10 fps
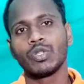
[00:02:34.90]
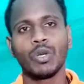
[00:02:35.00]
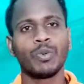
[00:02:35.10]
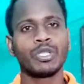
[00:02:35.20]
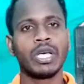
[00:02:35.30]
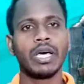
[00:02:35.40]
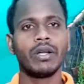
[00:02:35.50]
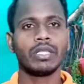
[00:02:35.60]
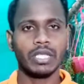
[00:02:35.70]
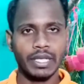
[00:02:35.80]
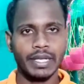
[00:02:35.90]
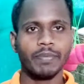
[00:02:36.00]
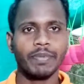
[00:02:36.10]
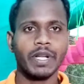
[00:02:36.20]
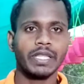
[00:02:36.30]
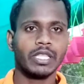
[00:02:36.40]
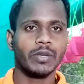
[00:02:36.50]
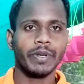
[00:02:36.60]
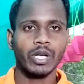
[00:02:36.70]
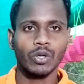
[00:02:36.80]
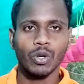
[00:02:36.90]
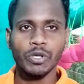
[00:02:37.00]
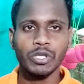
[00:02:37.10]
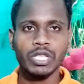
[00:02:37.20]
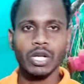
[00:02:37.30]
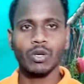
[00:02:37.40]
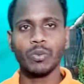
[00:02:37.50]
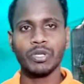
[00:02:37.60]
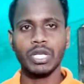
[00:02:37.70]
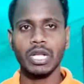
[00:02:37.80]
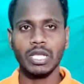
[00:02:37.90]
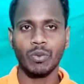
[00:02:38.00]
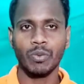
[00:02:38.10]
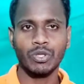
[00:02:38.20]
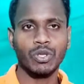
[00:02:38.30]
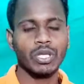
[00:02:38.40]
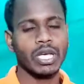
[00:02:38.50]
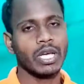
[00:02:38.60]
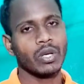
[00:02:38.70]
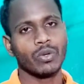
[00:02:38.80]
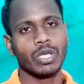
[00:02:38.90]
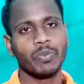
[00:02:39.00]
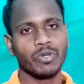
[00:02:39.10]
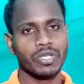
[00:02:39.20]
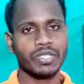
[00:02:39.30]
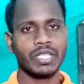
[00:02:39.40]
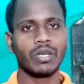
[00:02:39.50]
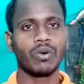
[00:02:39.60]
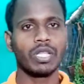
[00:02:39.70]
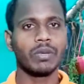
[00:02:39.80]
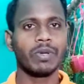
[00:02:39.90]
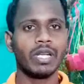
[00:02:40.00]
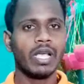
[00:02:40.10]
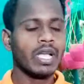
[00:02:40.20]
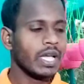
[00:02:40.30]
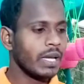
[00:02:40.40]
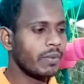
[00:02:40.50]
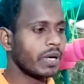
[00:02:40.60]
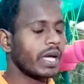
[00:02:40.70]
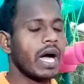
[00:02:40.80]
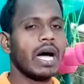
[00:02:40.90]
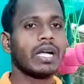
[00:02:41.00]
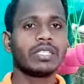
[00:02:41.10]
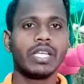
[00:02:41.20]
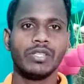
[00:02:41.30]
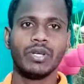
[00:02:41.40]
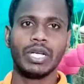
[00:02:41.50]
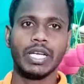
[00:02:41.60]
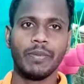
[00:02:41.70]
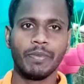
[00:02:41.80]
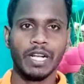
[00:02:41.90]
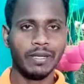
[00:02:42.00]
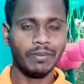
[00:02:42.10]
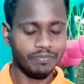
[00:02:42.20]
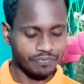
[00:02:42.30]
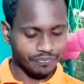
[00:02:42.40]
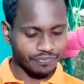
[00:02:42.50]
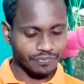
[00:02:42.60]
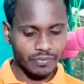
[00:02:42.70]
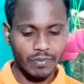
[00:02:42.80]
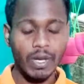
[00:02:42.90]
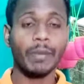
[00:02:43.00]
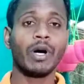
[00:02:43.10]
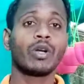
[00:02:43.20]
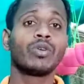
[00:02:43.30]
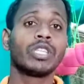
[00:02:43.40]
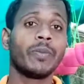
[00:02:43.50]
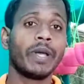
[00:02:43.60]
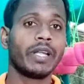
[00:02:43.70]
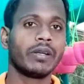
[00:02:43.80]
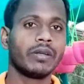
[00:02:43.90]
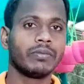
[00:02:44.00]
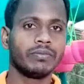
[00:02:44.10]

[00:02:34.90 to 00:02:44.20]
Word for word: জৈব সার অর্থাৎ এখানে আপনারা দিতে পারেন গোবর সার গোবর সার দিলে অবশ্যই তাকে রোদে প্রসেসিং করে দেবেন এবং আর সেই সঙ্গে আপনারা ব্যবহার করতে পারেন